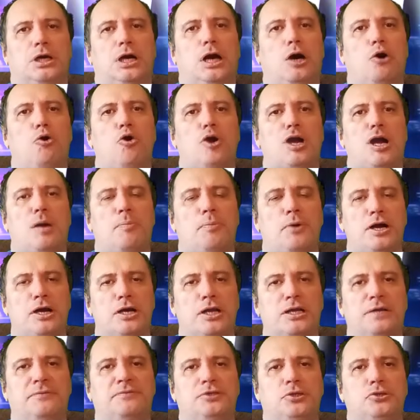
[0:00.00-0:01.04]
а у
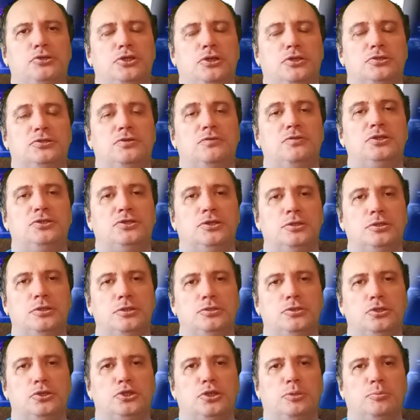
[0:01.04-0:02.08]
КПРФ сейчас 200
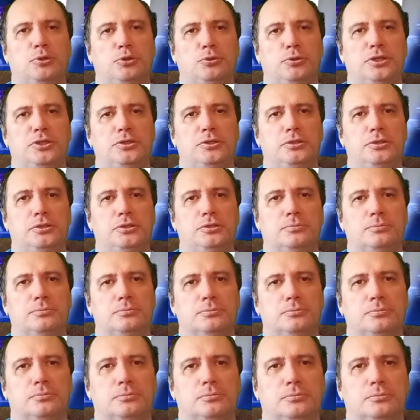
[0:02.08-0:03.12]
тысяч наблюдателей.
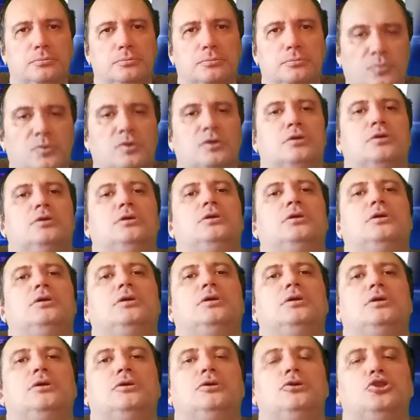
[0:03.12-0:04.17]

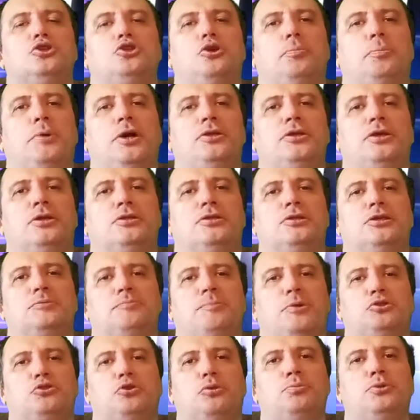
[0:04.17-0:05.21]
Что, понятно,
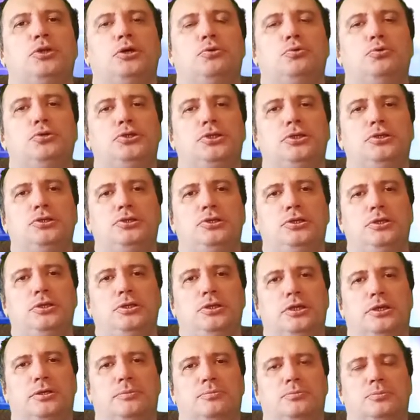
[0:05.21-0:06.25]
способно очень
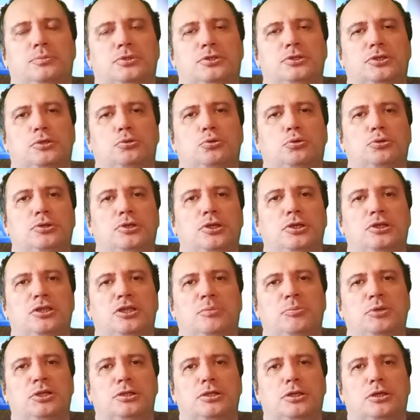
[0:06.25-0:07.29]
сильно затруднить
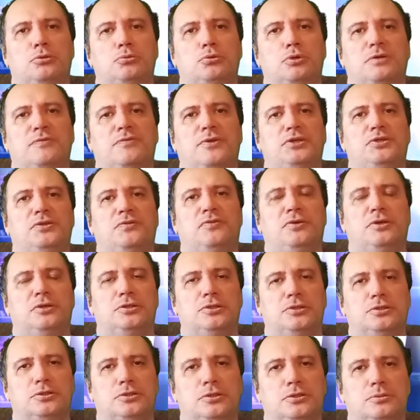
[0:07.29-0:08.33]
номенклатуру
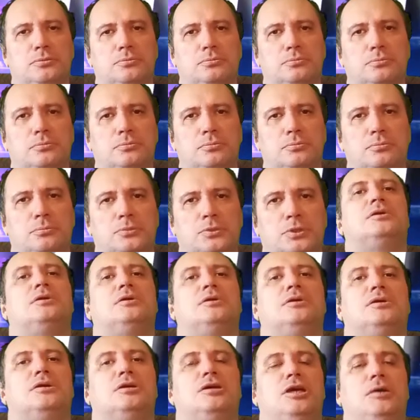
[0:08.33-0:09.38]
фальсификации.
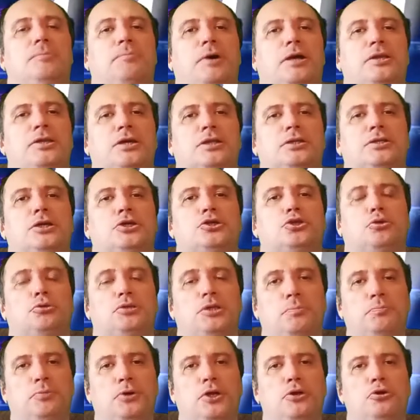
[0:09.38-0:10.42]
И понятно, что
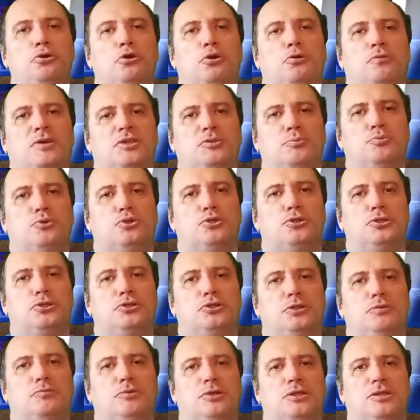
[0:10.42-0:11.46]
теперь ее
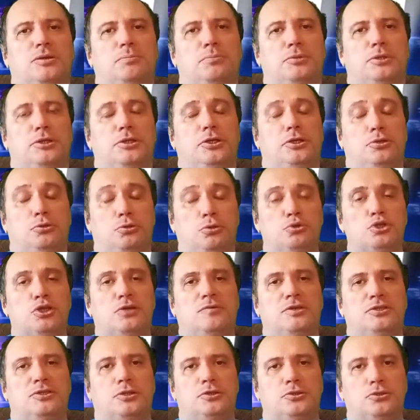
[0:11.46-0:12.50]
возможности в этом плане тоже
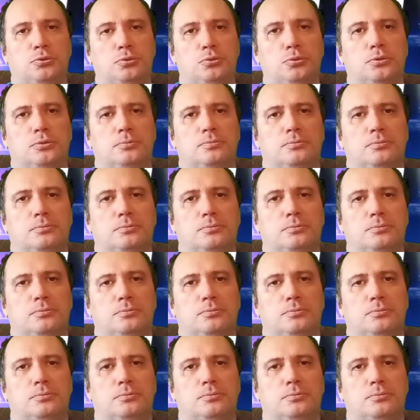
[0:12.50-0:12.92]
возрастут.